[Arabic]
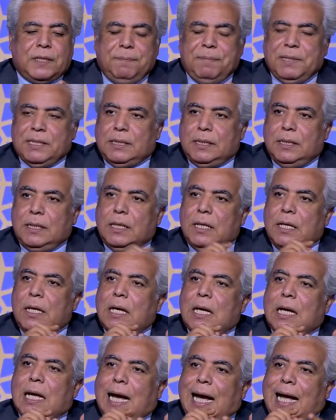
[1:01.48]
بي سي
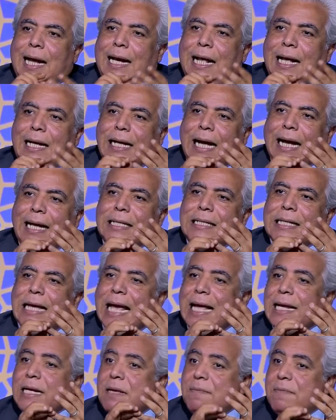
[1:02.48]
هل انا عندي
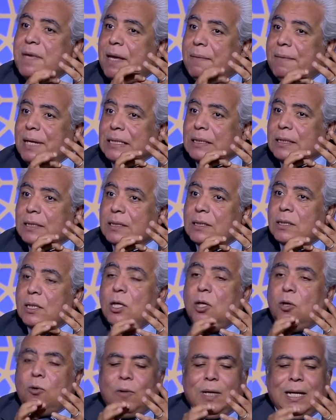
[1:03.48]
انيميا بس
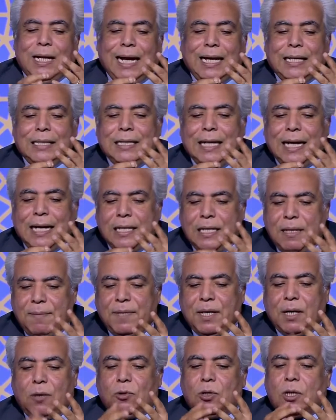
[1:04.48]
ولا عندي
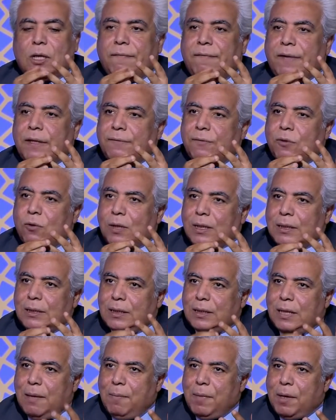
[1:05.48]
انيميا وانخفاض في كرات
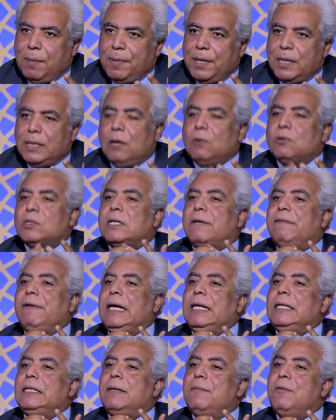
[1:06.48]
الدم البيضاء
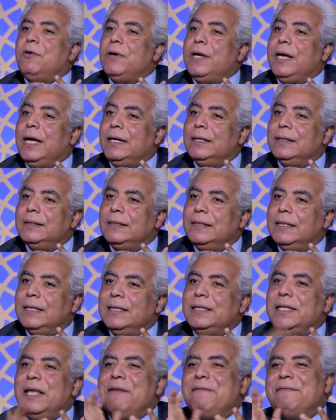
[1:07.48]
والصفائح الدمويه
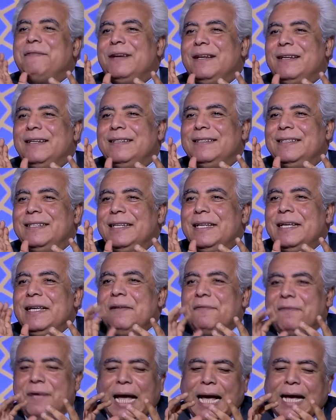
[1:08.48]
تفرق
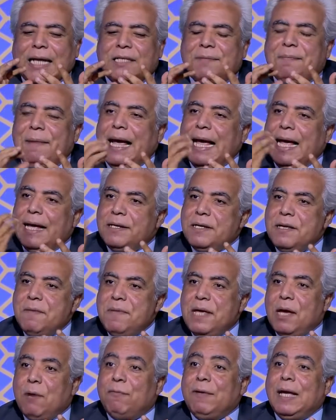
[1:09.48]
في حاجه اسمها
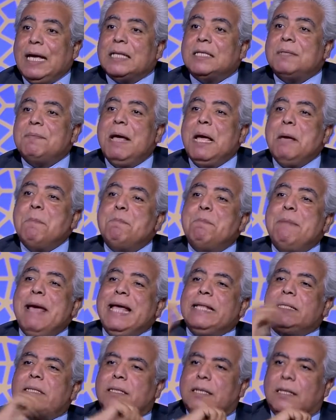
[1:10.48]
انيميا وفي حاجه اسمها
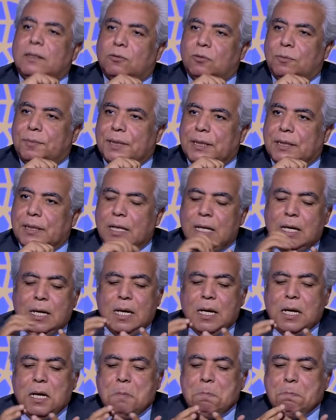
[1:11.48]
بان سايتوبينيا
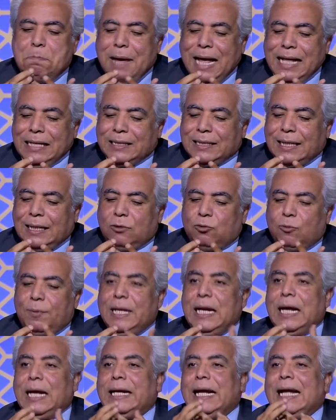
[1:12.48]
بان
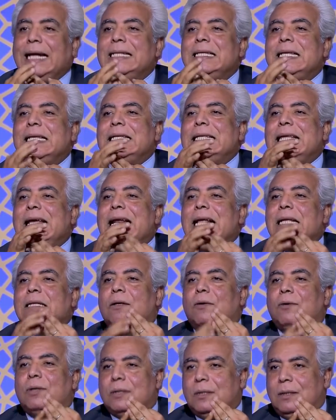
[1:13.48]
سايتوبينيا يعني عندي
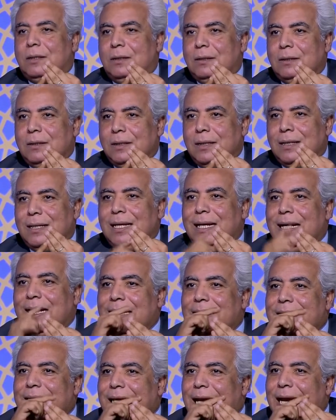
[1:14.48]
الثلاثه واطين
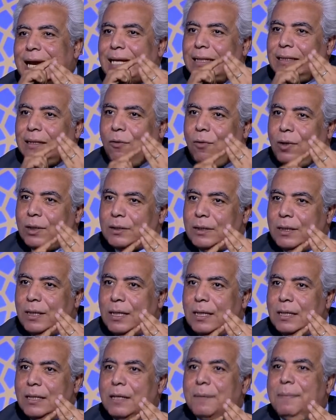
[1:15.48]
الثلاثه
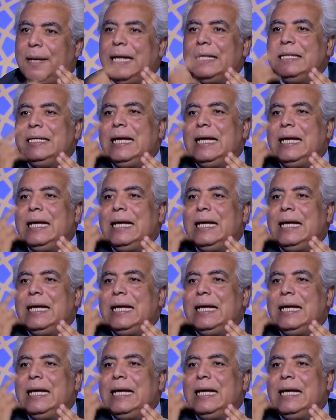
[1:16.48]
واطيين يبقى عندي